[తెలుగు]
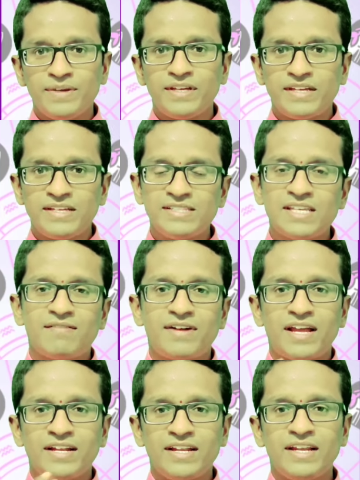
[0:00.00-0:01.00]
మీకు ఈజీ
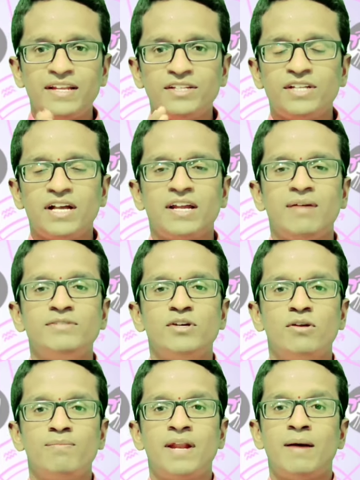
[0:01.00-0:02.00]
అవ్వడానికి ఇన్స్టాగ్రామ్
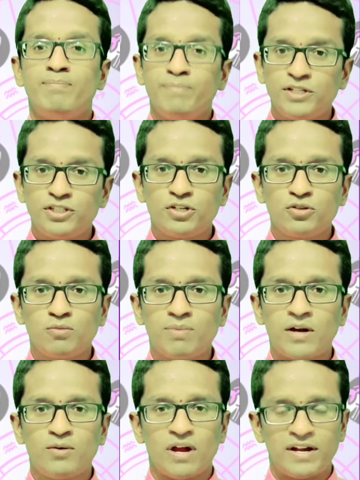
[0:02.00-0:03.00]
చౌలపల పిక్చర్తో
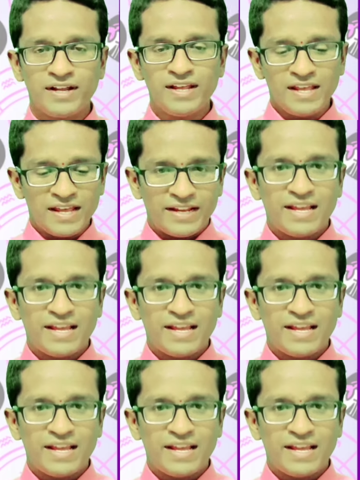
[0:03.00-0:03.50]
పాటు అంటే